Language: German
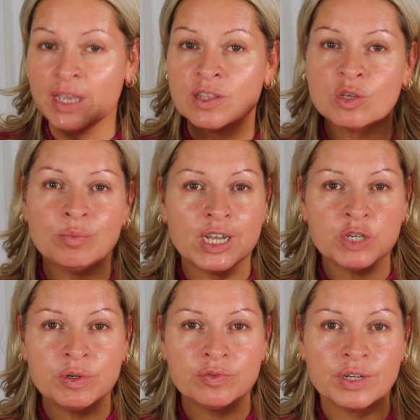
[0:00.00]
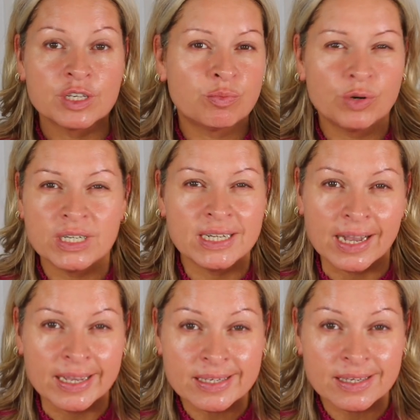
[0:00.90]
zum Beispiel für das Pretty
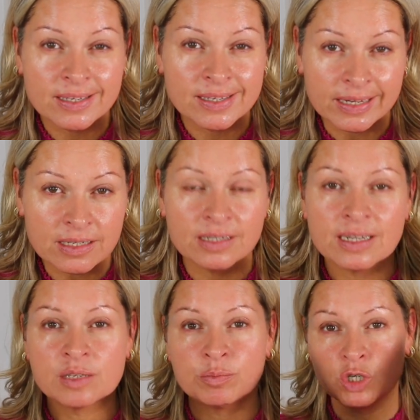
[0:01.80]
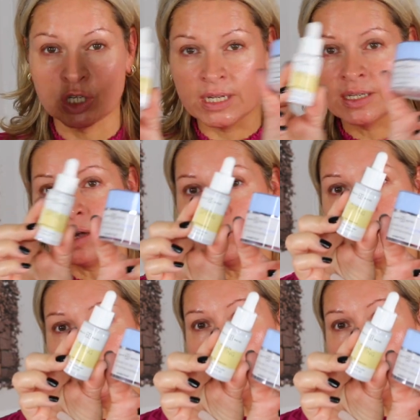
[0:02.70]
Eyes Set. Das besteht aus der